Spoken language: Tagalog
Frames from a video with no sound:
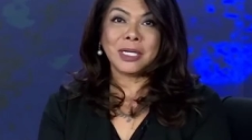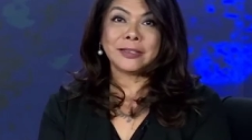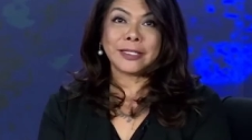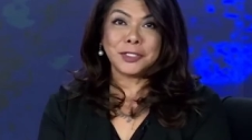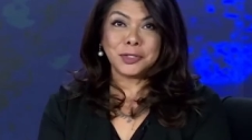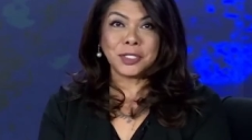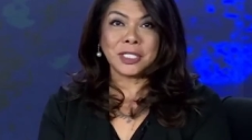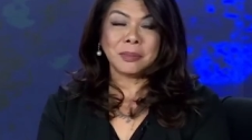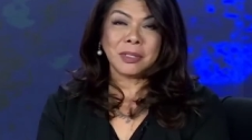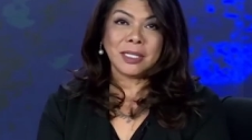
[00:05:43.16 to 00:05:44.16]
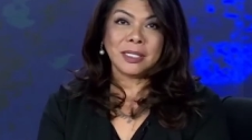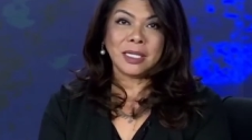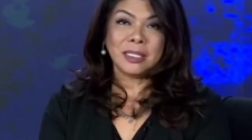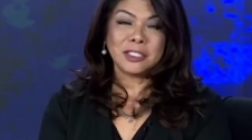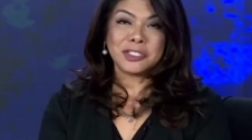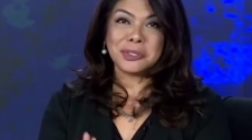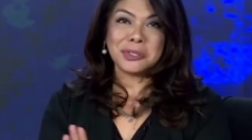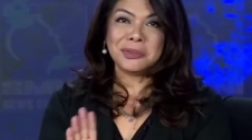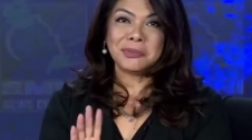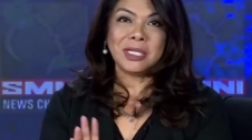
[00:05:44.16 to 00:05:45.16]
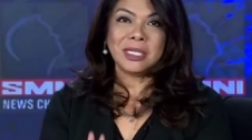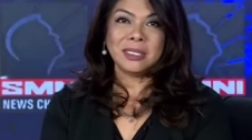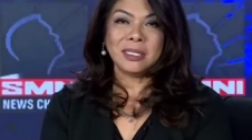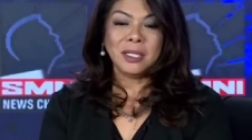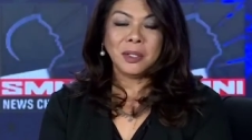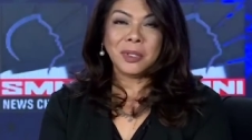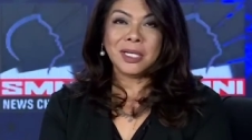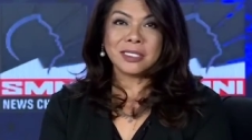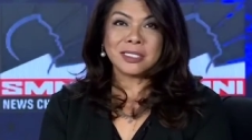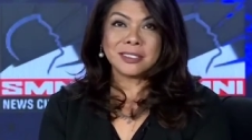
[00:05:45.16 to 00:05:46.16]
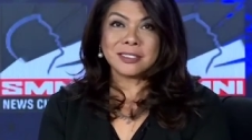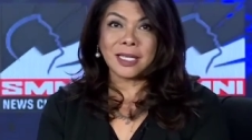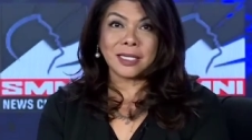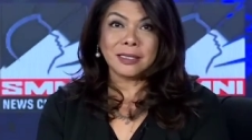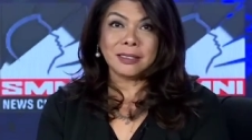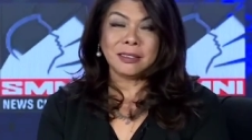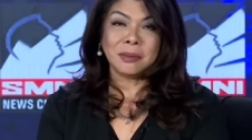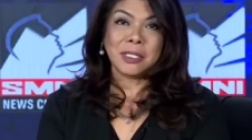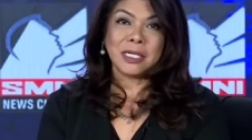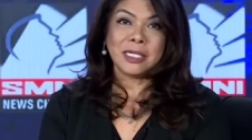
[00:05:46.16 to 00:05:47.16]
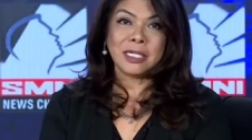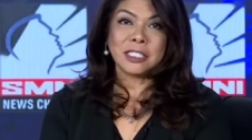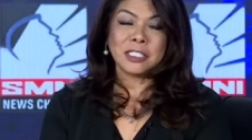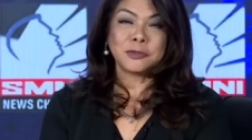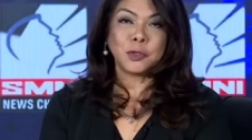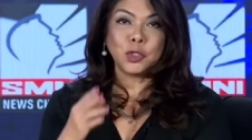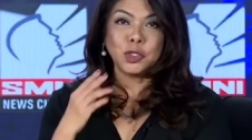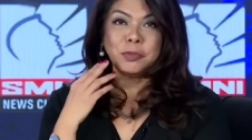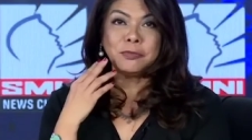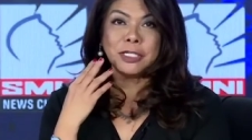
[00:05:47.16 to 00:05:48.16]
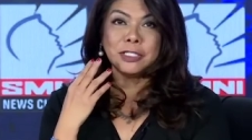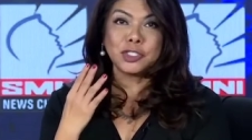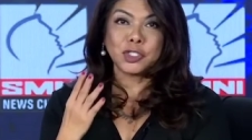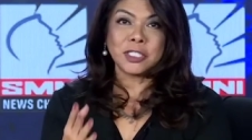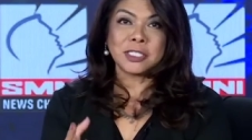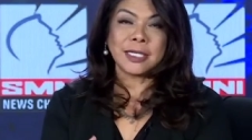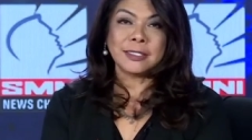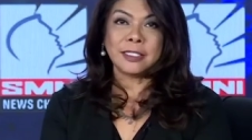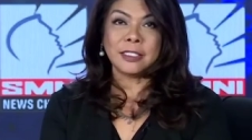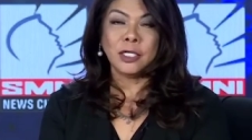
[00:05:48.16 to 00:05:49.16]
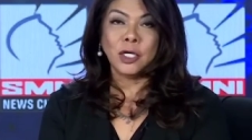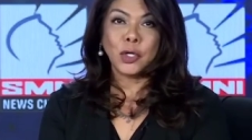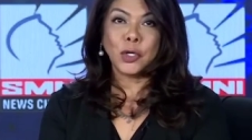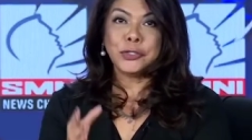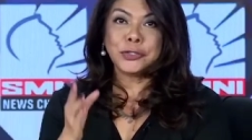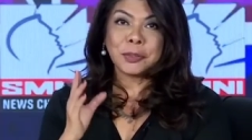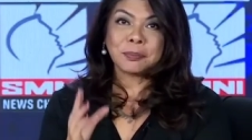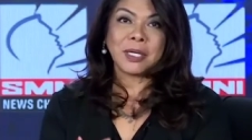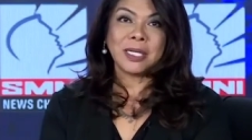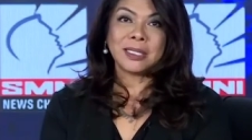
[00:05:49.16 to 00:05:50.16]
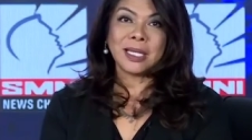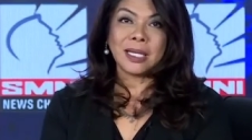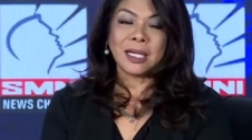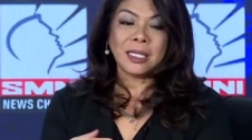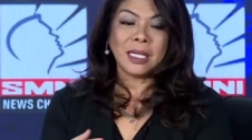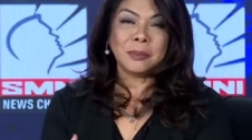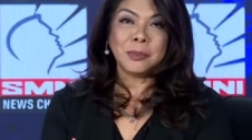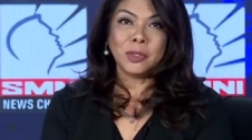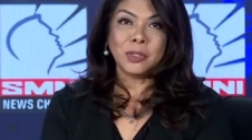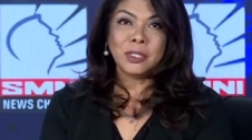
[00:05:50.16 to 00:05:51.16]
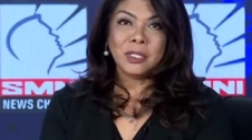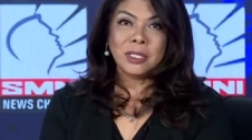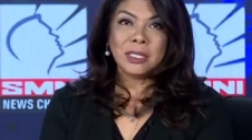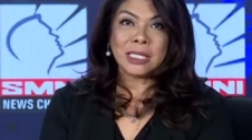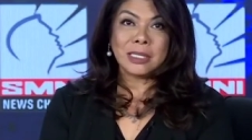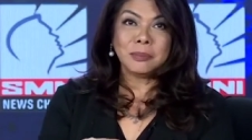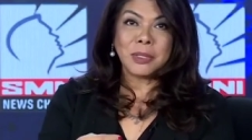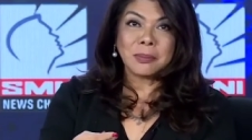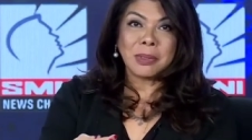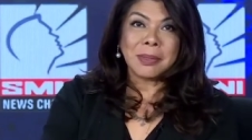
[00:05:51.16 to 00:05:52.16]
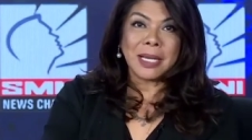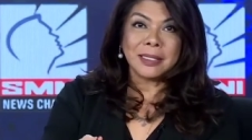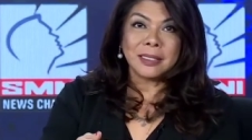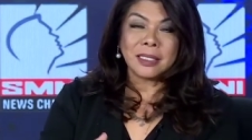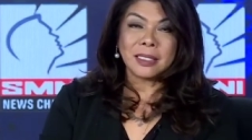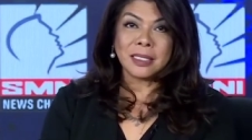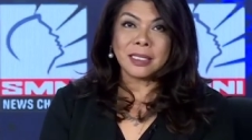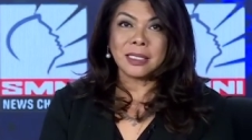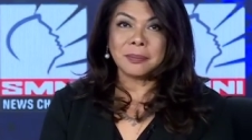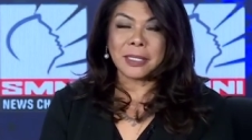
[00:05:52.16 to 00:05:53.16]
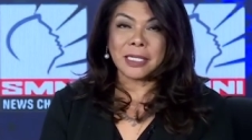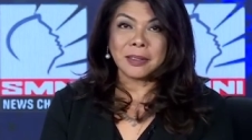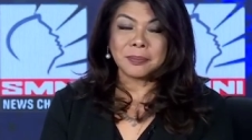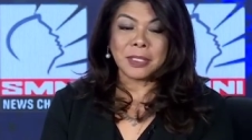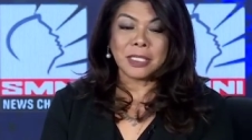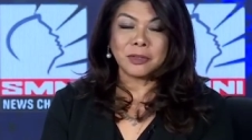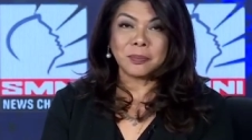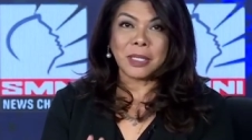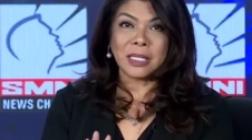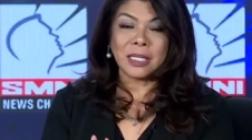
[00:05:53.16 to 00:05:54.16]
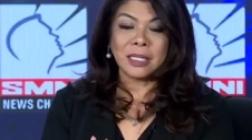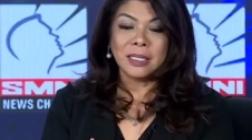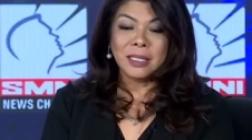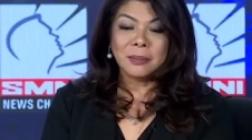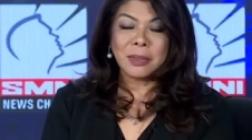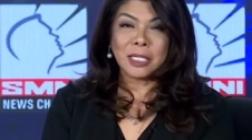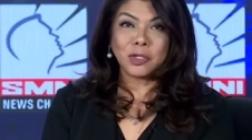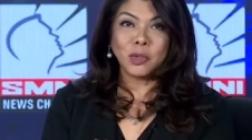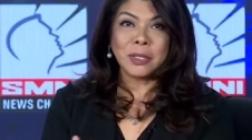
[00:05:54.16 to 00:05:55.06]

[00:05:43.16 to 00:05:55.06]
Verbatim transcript: Mga traidor yung Agree. mga yan. There's no walang walang sincerity yung mga yan. It's going to be very short-sighted on your part na akala mo na nagbabayad ka ng ganyan para para para mm, para